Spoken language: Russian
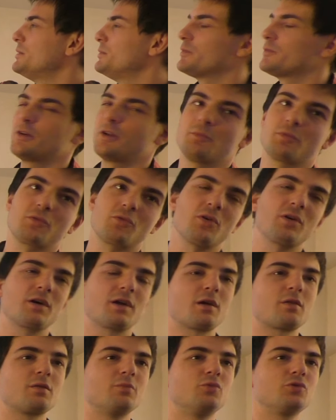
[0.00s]
мы говорим,
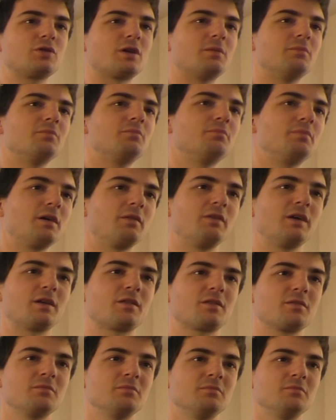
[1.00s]
сколько раз ему там
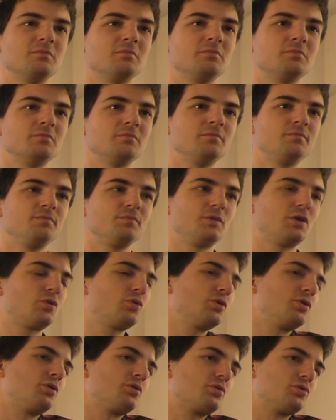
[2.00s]
появляться.
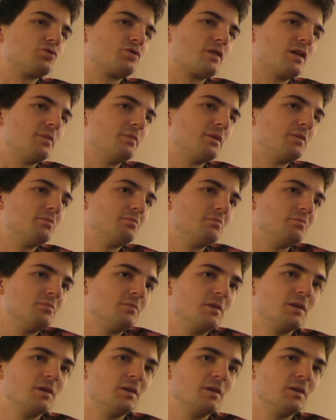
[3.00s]
Декодер то же самое.